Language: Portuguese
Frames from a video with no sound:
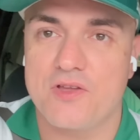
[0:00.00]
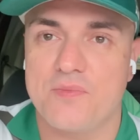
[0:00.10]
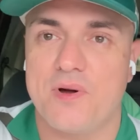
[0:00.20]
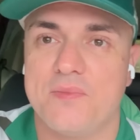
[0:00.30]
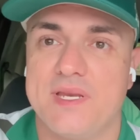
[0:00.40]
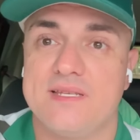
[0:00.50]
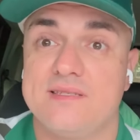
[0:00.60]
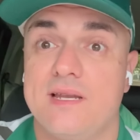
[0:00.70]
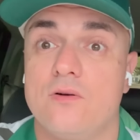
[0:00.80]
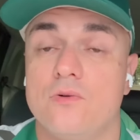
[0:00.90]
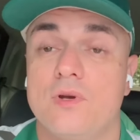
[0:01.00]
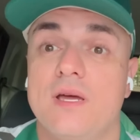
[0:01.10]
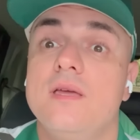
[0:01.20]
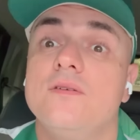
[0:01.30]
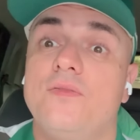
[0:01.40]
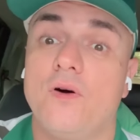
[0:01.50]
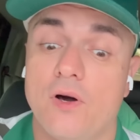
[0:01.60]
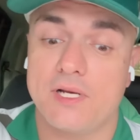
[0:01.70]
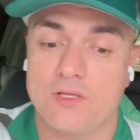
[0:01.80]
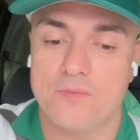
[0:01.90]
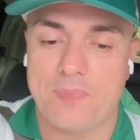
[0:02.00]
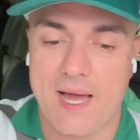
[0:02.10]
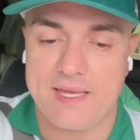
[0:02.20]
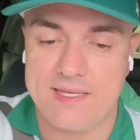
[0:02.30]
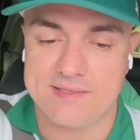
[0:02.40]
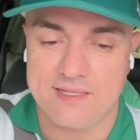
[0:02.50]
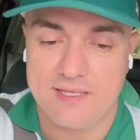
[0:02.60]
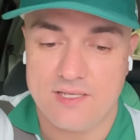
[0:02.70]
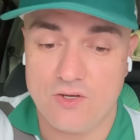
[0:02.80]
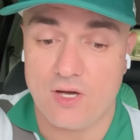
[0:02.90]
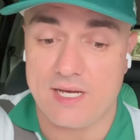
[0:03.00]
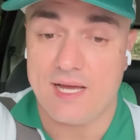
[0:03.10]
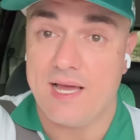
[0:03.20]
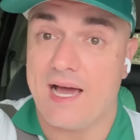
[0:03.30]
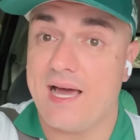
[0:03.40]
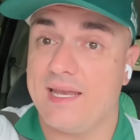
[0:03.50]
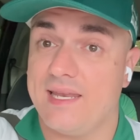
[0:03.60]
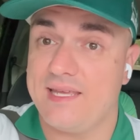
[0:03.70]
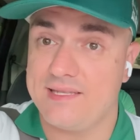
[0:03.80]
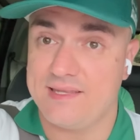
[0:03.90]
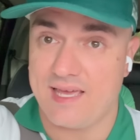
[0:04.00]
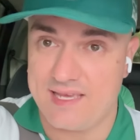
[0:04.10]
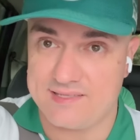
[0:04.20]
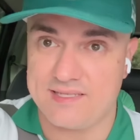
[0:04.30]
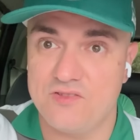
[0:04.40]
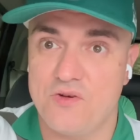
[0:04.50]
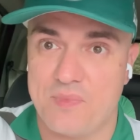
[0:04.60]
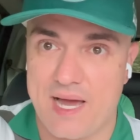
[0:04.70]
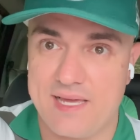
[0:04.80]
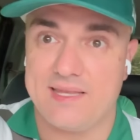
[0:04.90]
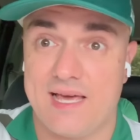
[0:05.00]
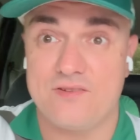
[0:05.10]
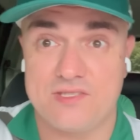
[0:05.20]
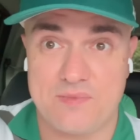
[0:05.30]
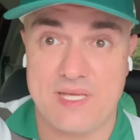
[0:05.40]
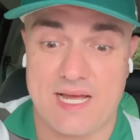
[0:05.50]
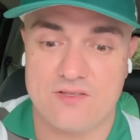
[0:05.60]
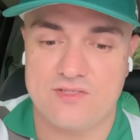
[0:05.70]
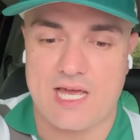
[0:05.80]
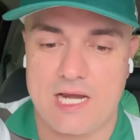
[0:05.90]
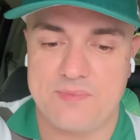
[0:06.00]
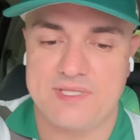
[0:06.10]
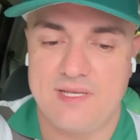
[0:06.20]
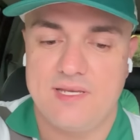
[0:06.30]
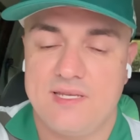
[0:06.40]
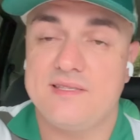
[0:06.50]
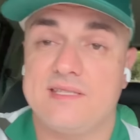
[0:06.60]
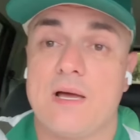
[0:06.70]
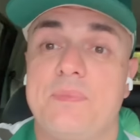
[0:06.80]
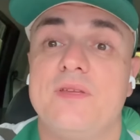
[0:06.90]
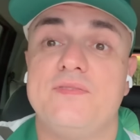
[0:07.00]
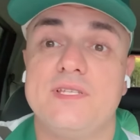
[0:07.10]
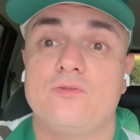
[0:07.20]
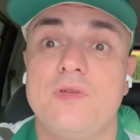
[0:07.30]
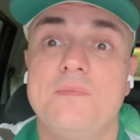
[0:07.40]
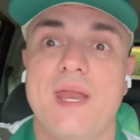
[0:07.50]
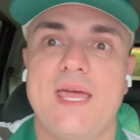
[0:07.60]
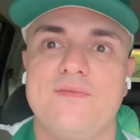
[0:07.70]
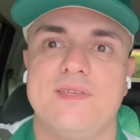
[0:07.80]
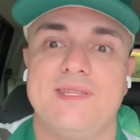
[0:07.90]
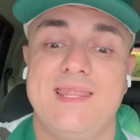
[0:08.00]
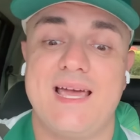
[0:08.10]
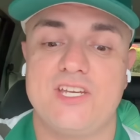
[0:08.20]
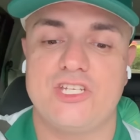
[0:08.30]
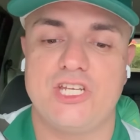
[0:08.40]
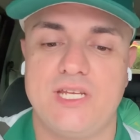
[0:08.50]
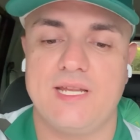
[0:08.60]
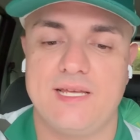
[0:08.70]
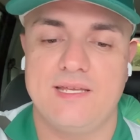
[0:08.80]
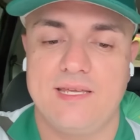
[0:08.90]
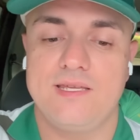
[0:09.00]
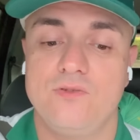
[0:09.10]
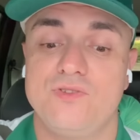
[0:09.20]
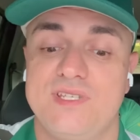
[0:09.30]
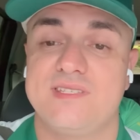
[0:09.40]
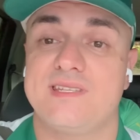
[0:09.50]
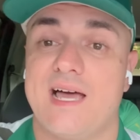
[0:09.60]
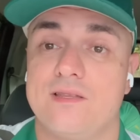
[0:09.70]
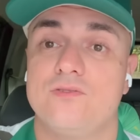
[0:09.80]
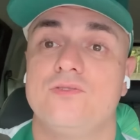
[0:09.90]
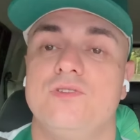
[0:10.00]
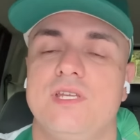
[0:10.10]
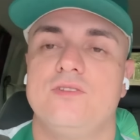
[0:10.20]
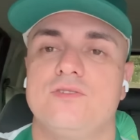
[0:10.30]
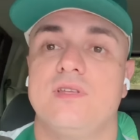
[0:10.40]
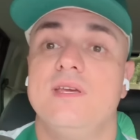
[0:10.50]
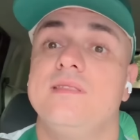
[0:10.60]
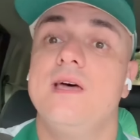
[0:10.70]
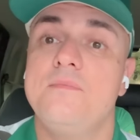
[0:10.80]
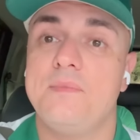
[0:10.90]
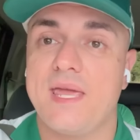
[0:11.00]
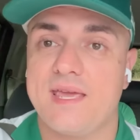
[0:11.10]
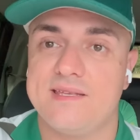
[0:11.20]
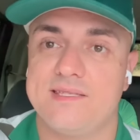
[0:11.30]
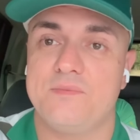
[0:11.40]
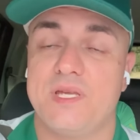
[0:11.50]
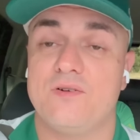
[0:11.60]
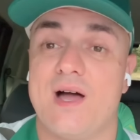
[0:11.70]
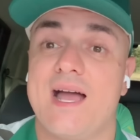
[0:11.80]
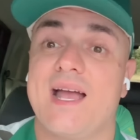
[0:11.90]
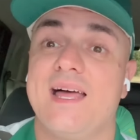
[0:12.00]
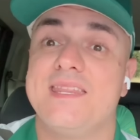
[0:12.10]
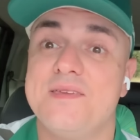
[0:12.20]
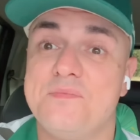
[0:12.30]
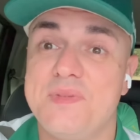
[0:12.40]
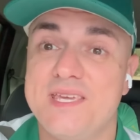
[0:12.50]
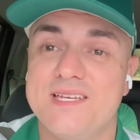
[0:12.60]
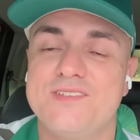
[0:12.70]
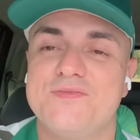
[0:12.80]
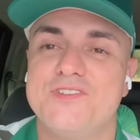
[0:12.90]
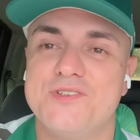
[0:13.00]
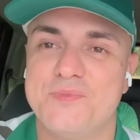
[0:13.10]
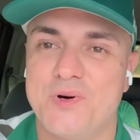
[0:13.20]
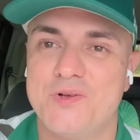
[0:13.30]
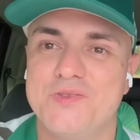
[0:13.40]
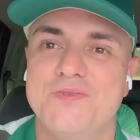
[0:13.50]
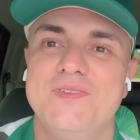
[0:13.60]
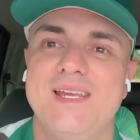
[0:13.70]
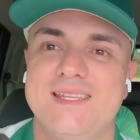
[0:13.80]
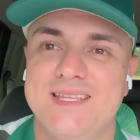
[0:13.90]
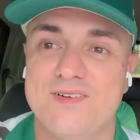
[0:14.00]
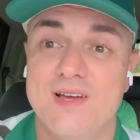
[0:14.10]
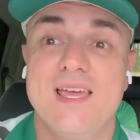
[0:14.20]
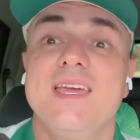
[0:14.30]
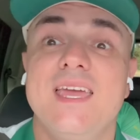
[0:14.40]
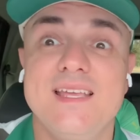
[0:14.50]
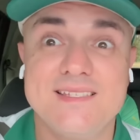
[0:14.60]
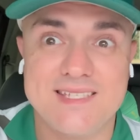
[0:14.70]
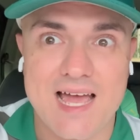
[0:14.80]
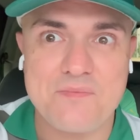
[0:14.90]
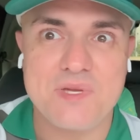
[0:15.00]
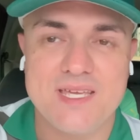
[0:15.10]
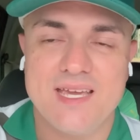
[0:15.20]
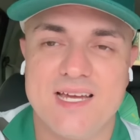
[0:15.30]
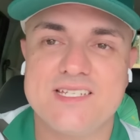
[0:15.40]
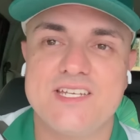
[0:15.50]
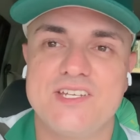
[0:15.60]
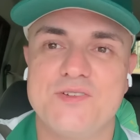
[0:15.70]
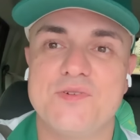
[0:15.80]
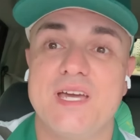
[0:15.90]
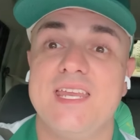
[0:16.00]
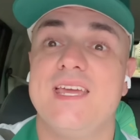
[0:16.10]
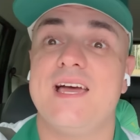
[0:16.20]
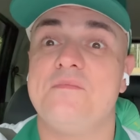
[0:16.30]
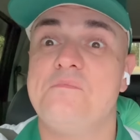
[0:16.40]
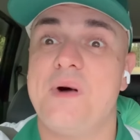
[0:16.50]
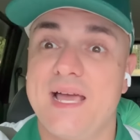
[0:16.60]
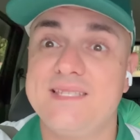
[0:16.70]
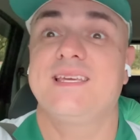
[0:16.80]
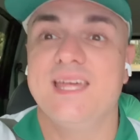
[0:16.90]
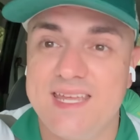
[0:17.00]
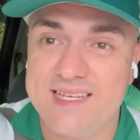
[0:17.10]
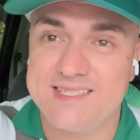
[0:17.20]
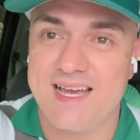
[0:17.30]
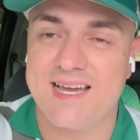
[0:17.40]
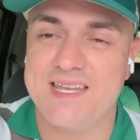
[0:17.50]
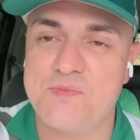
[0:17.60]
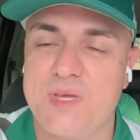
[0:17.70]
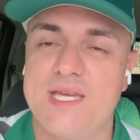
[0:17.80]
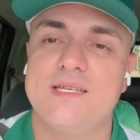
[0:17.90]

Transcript: que o Palmeiras inaugura fora do país. E olha, além dessa em Dubai, lá nos Emirados Árabes, está previsto em breve na China e nos Estados Unidos também receberão academia de futebol do Verdão. Quem sabe a gente não cria mais crias da academia